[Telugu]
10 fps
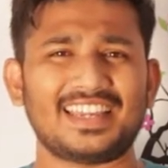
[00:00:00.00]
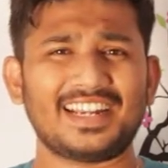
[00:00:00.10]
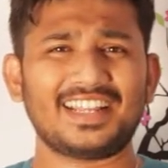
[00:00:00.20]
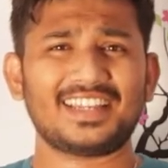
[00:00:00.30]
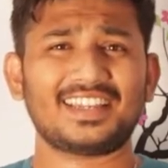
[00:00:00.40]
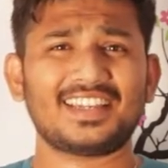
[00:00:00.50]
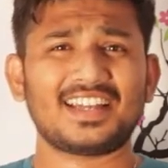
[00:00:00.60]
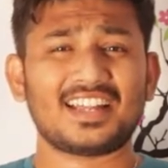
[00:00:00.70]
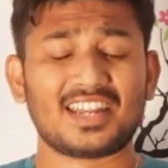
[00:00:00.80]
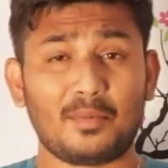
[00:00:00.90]
ఏంటి
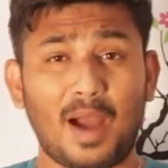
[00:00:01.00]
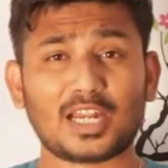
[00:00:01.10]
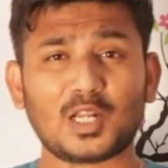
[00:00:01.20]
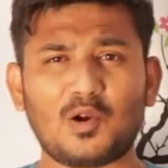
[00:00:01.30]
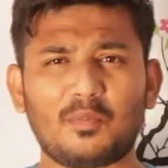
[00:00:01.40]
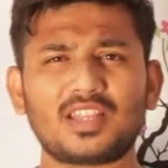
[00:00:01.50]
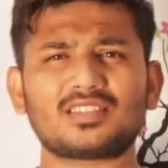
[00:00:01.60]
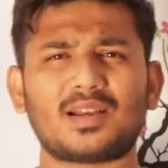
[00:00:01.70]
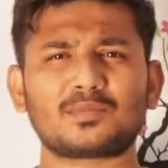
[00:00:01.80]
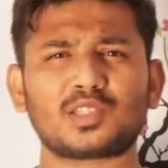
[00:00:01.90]
నా మాటలు కొమ్మది
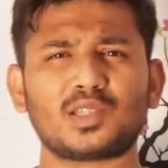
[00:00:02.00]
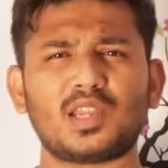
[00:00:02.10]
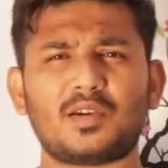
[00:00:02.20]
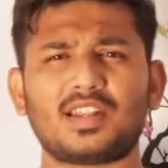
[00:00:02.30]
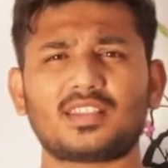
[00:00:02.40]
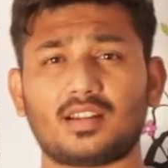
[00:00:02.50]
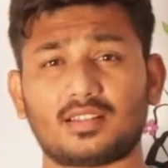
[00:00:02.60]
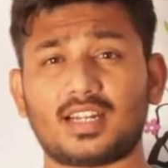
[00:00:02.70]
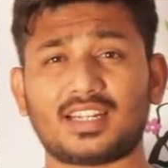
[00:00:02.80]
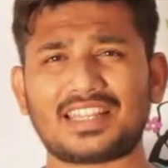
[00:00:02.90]
సంస్కృతంలో ఏమైనా
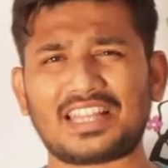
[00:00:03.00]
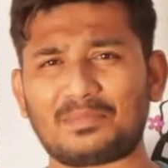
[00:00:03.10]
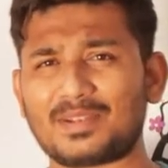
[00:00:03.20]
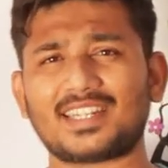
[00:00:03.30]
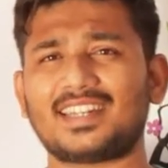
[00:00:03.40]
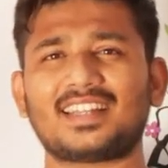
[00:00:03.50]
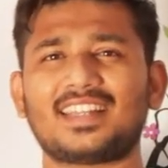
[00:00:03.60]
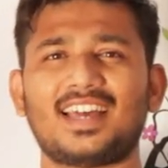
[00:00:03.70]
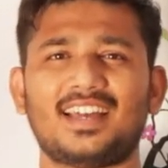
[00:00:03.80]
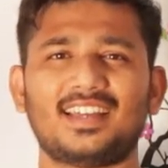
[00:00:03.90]
తిడుతున్నట్టు అయితే అనిపించట్లేదు కదా